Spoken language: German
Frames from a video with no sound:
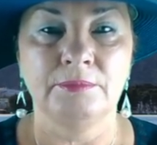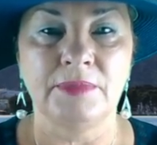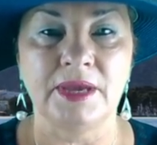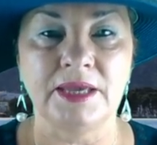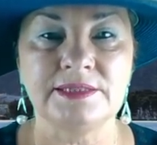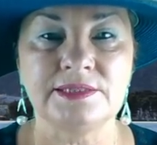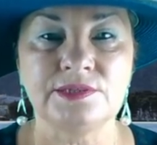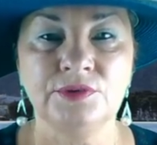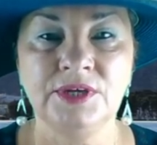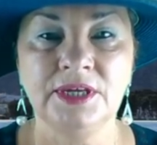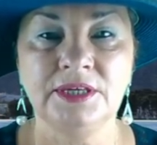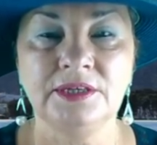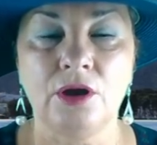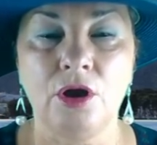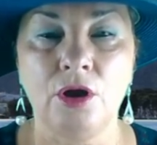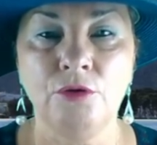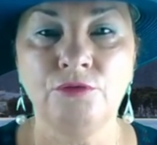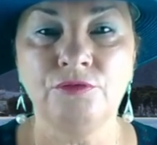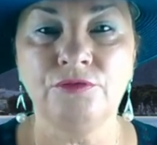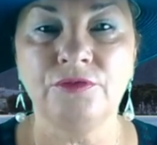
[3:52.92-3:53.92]
Bei
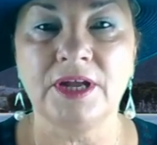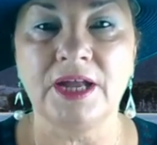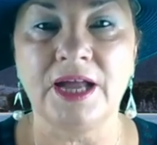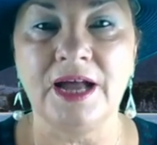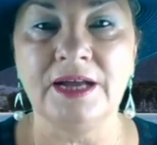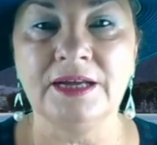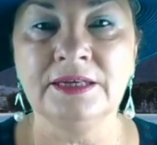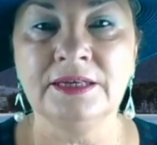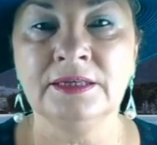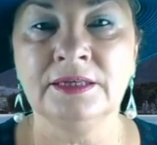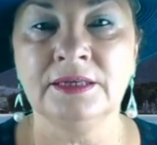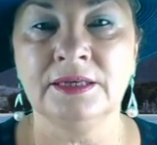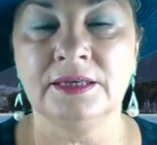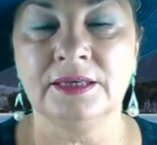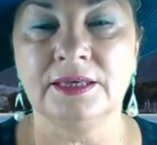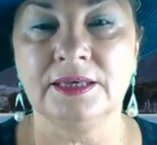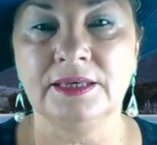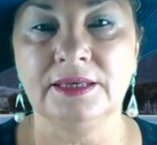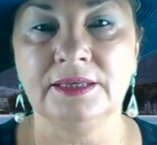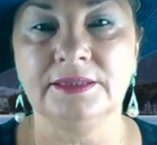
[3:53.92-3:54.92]
Sonnenaufgang
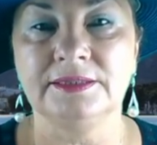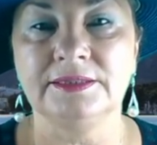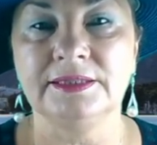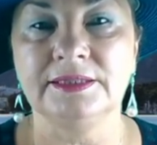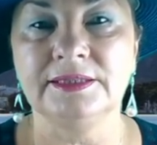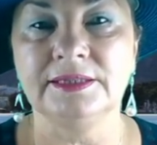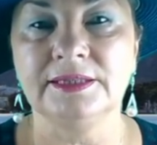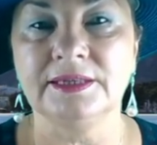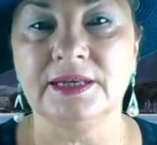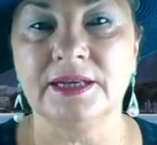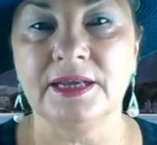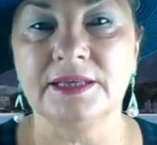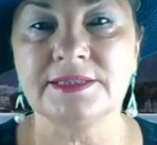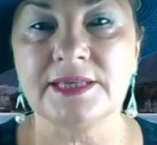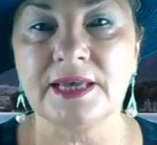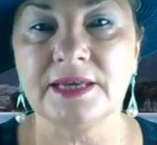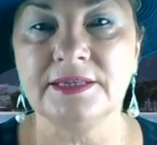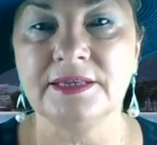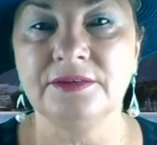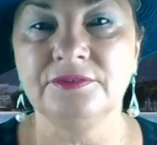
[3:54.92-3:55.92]
geht die
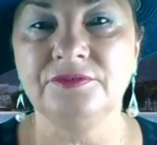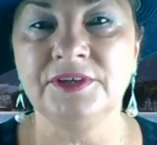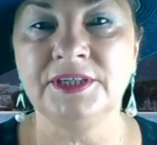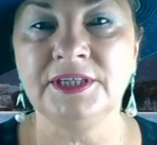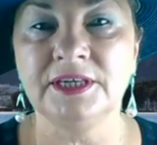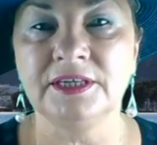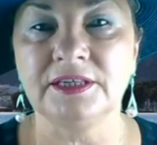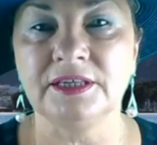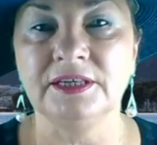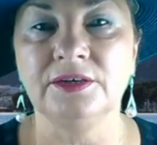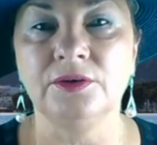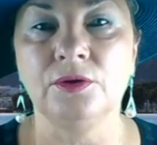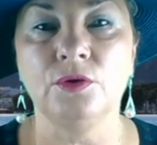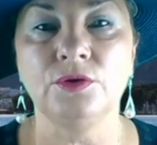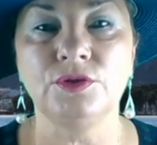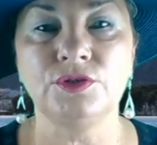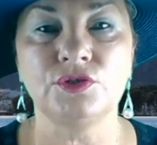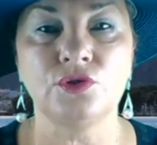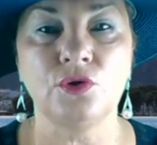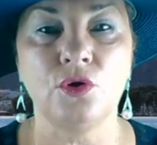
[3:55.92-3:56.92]
Tierkreiszeichnen wieder in
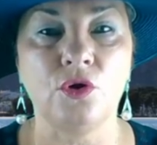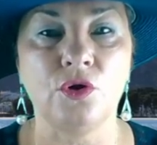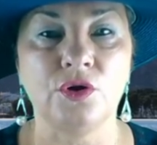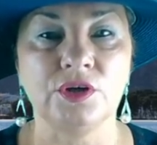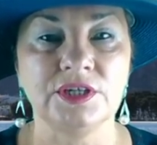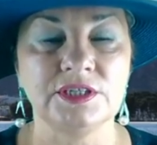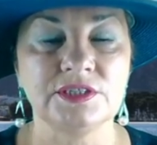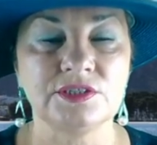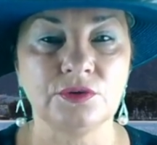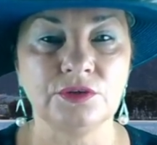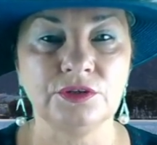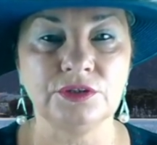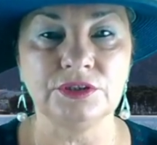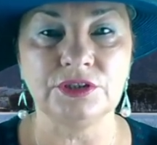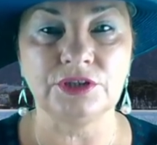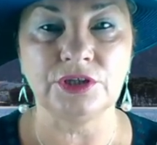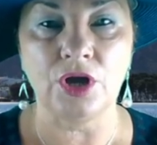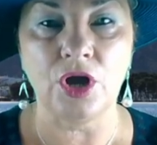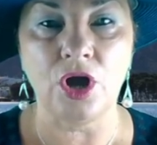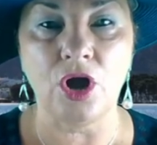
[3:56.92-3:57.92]

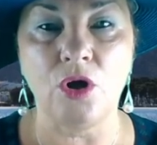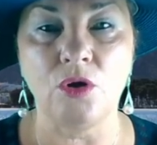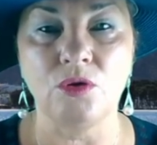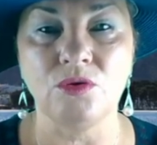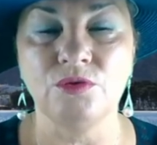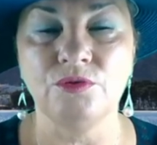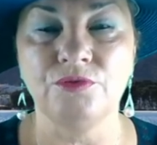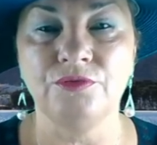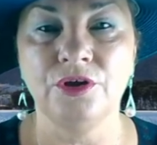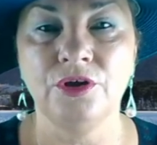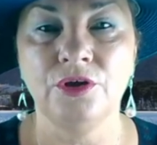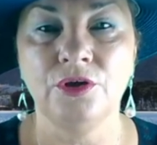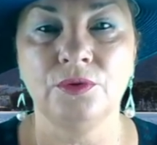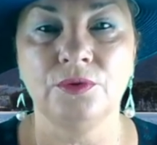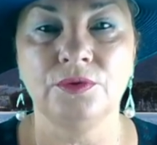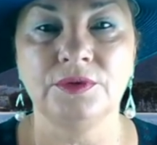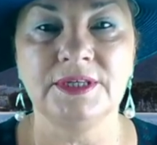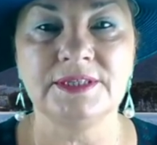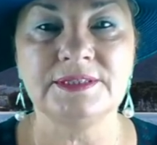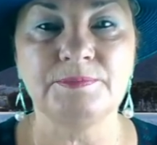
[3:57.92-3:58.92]
Osthorizont auf
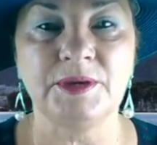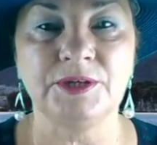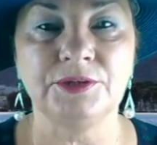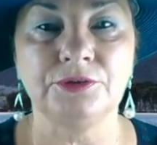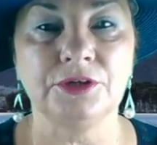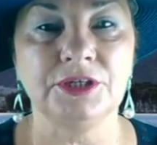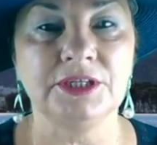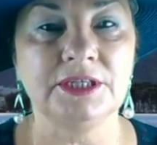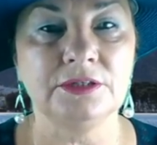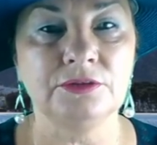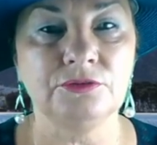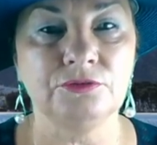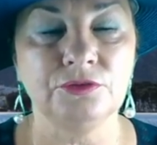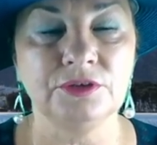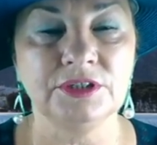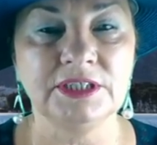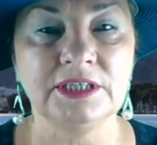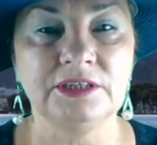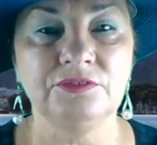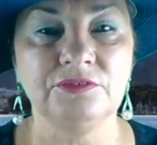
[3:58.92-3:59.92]
und das bedeutet
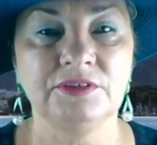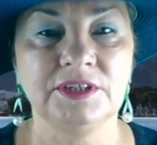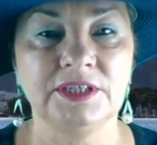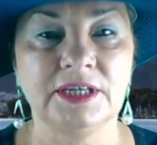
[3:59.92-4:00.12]
für die